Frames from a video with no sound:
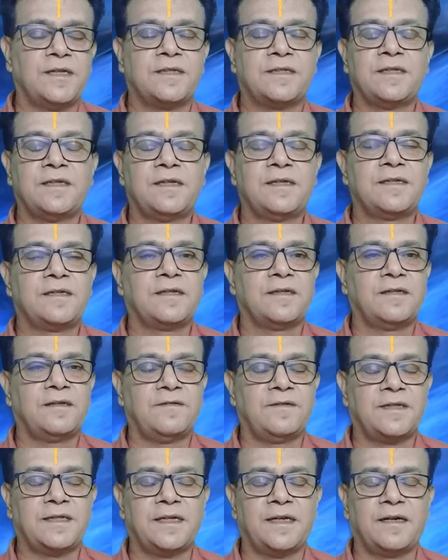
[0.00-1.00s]
சிறு சிறு
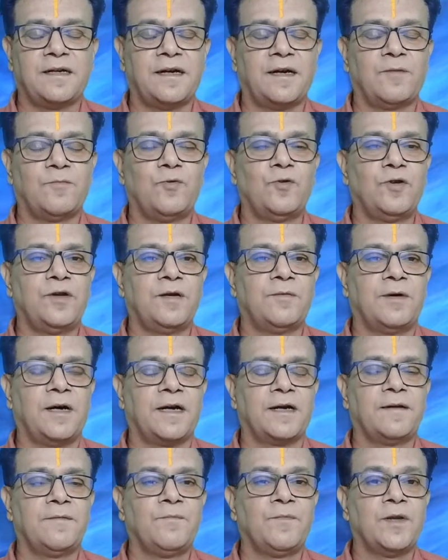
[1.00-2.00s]
விஷயங்கள்
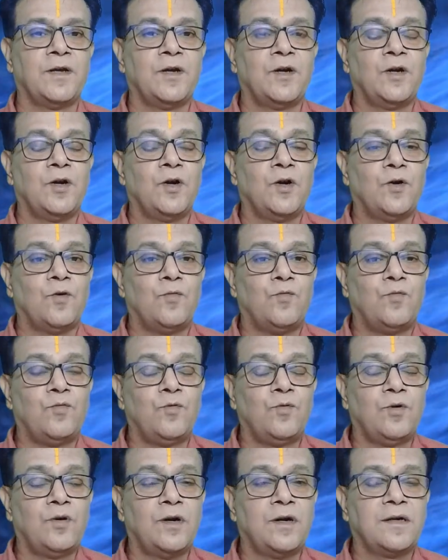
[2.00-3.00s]
மூலியமாக
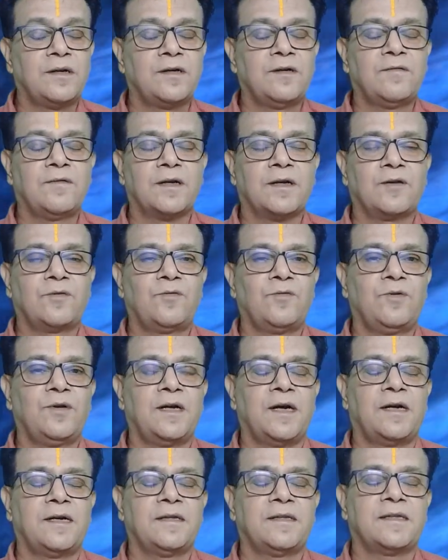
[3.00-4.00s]
உங்களுக்கு வரக்கூடிய
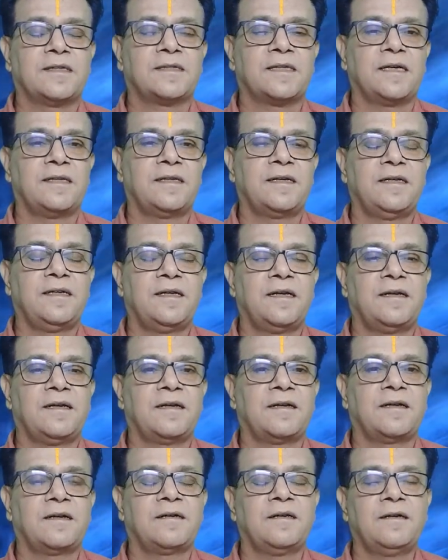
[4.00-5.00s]
அடுத்த
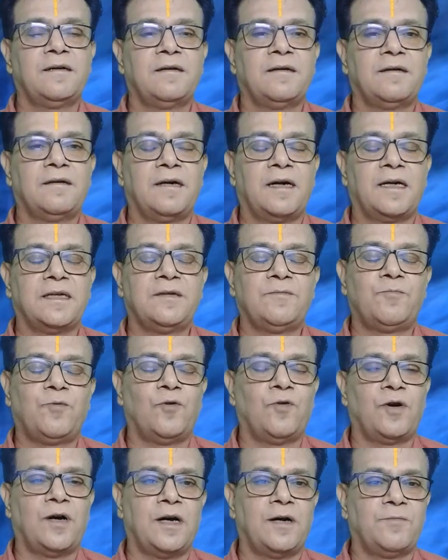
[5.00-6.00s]
சந்ததியினருக்கு அது
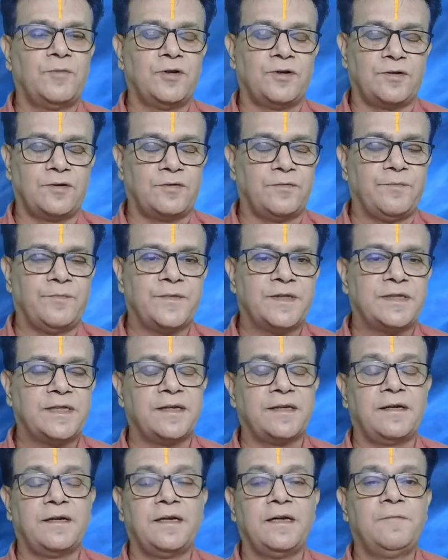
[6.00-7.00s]
போகாமல் இருக்கும்
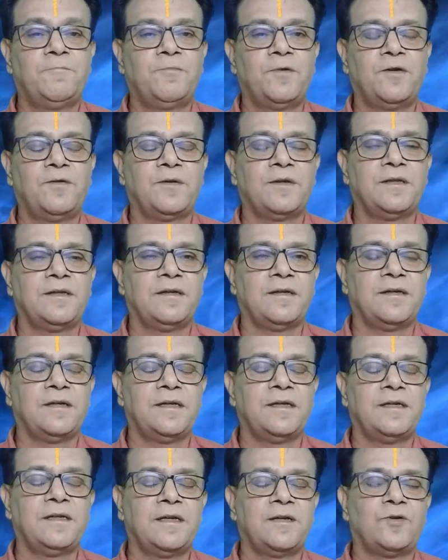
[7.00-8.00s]
சரி இப்போ வந்து
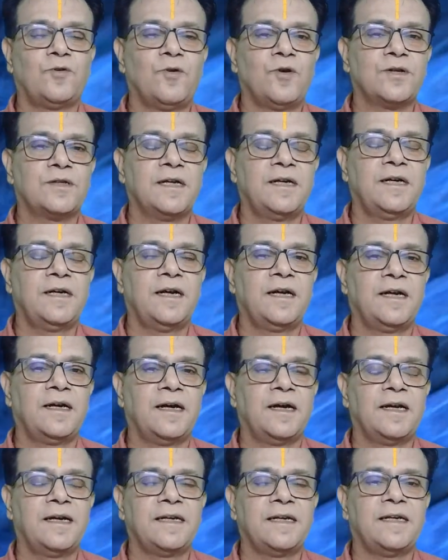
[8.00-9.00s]
இந்த
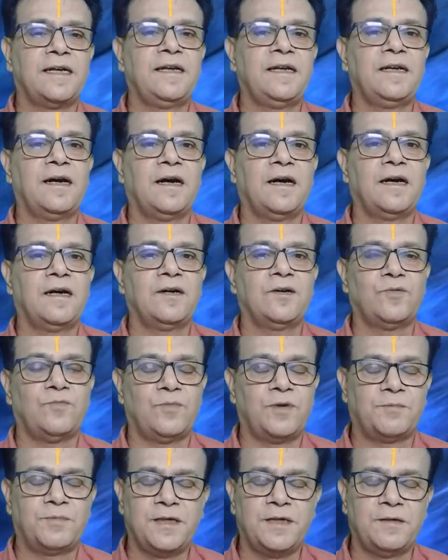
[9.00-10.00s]
தோஷங்கள்னால என்ன ஆகும்
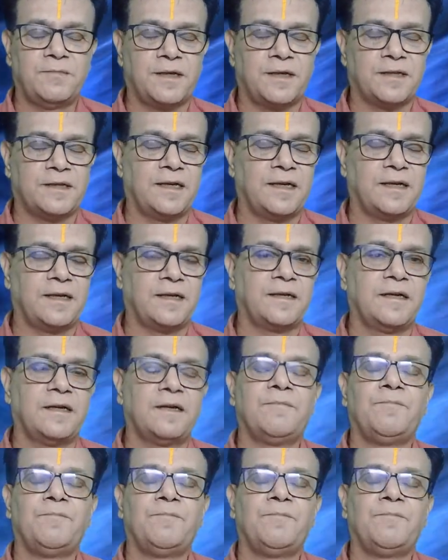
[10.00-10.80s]
அப்படின்னு பார்த்தாலேயானால்